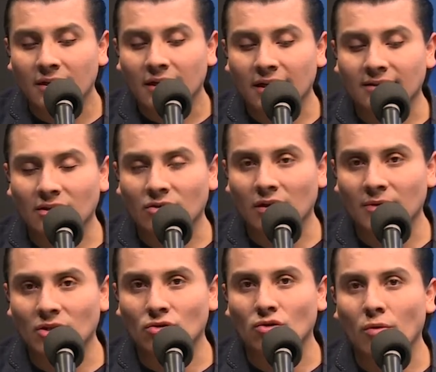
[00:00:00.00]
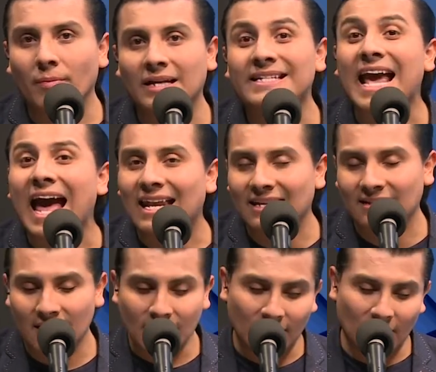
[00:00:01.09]
estacionamientos comerciales
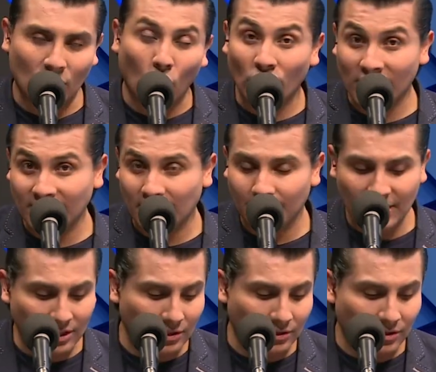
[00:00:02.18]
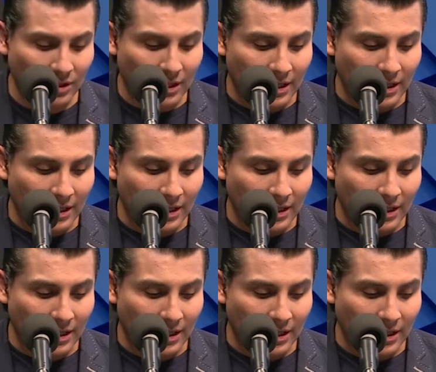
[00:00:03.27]
y o de servicios,